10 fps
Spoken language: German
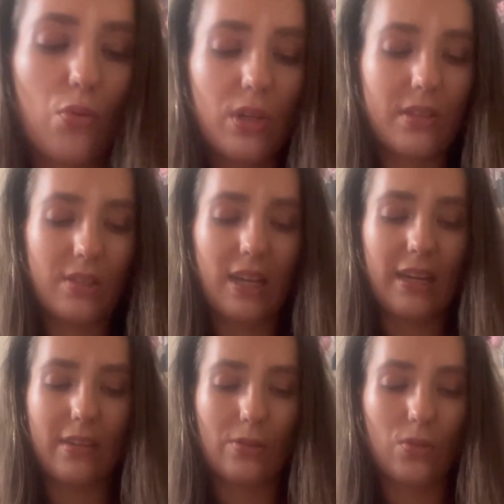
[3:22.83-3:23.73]
cool, dass die
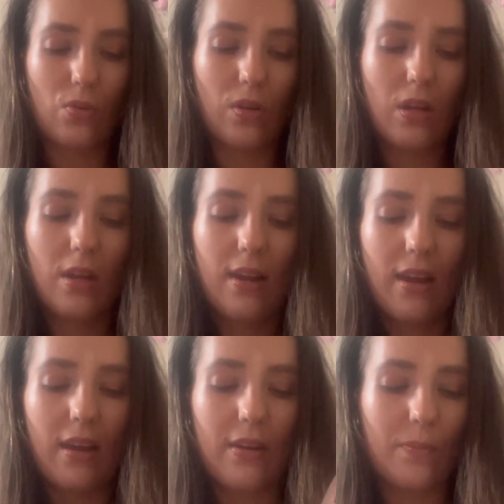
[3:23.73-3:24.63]
halt das so
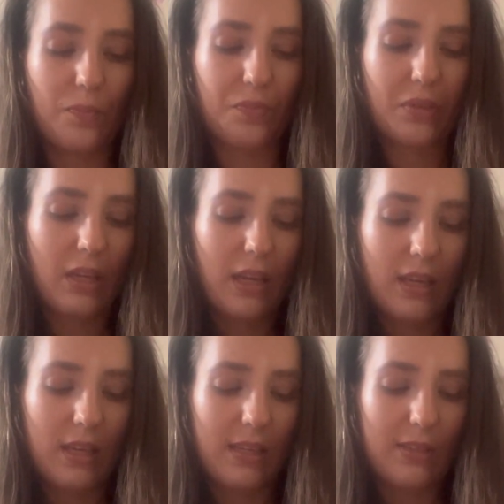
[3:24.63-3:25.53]
ähm,
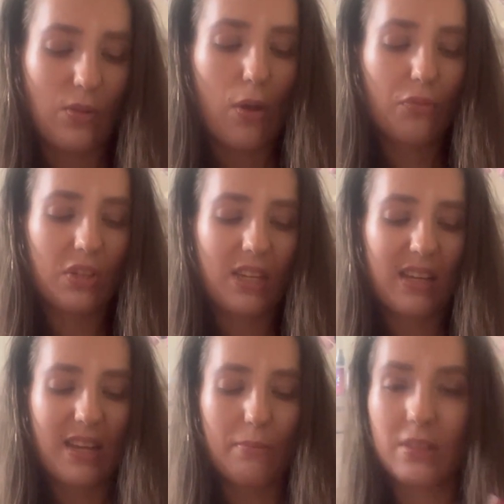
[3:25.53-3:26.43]
hier so
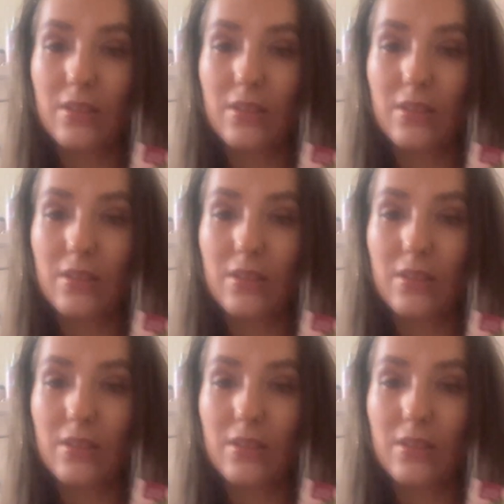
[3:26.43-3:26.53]
aufgeteilt haben in